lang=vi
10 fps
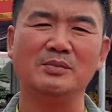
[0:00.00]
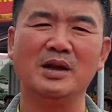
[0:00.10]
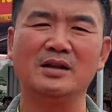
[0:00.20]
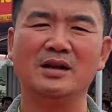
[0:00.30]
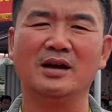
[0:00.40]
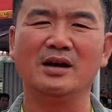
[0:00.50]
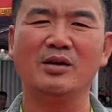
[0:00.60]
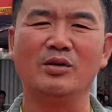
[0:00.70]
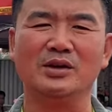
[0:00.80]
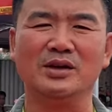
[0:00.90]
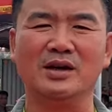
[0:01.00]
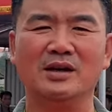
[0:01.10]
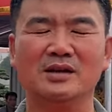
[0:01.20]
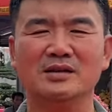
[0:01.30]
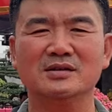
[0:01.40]
bên à, hội à,
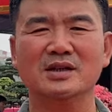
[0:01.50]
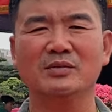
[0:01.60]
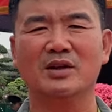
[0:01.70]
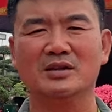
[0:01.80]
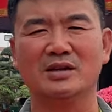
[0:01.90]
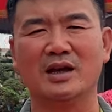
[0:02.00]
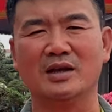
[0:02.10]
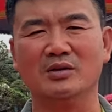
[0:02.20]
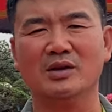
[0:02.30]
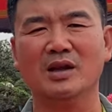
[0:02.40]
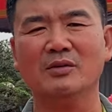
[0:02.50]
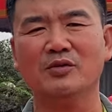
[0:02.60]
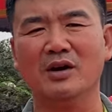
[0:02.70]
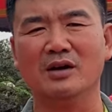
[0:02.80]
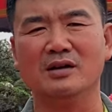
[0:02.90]
sinh vật cảnh huyện Đan
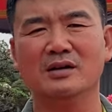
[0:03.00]
Phượng